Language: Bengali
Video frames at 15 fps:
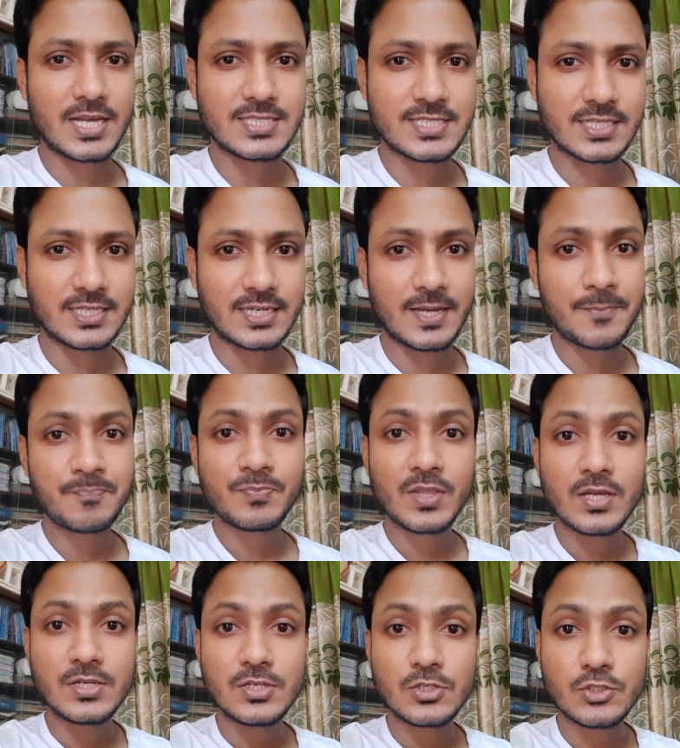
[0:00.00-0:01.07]
আছে কিনা
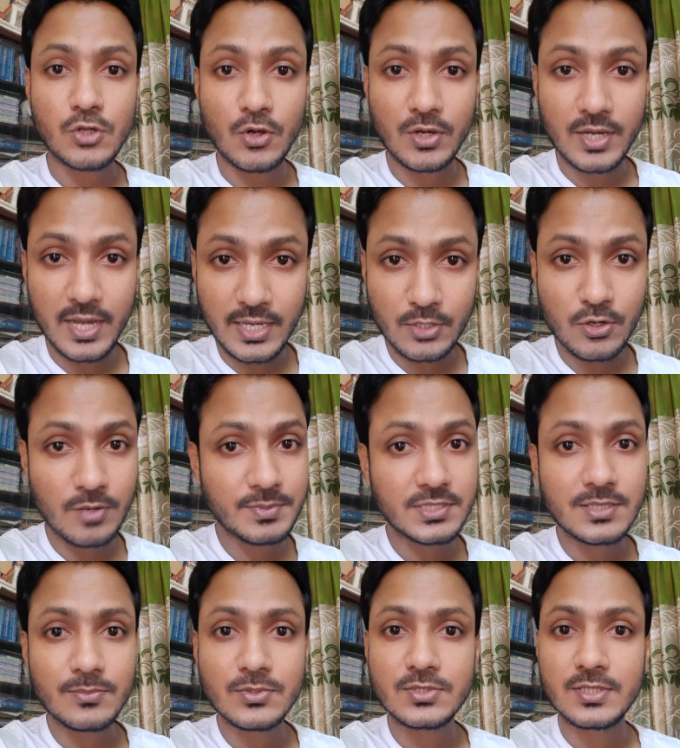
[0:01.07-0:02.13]
সংখ্যায় কম
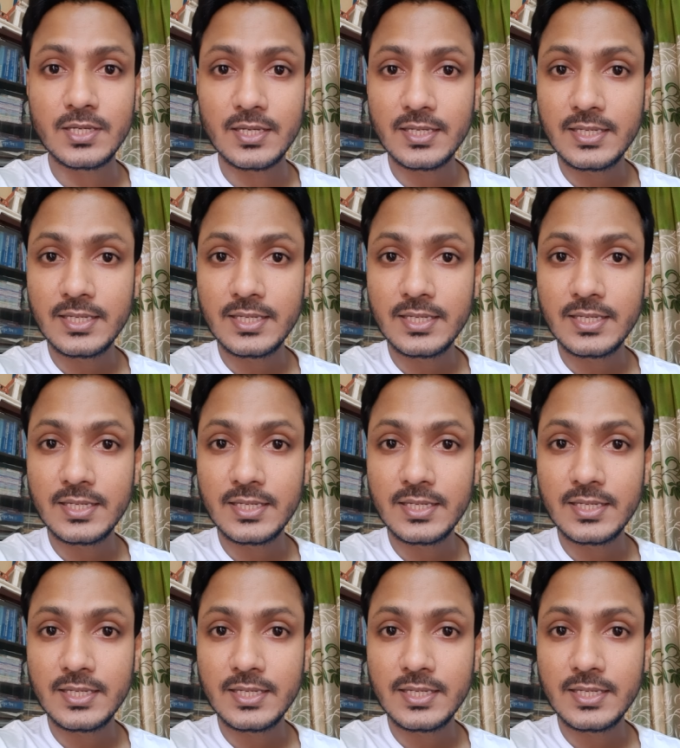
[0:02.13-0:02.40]
ইতিমধ্যে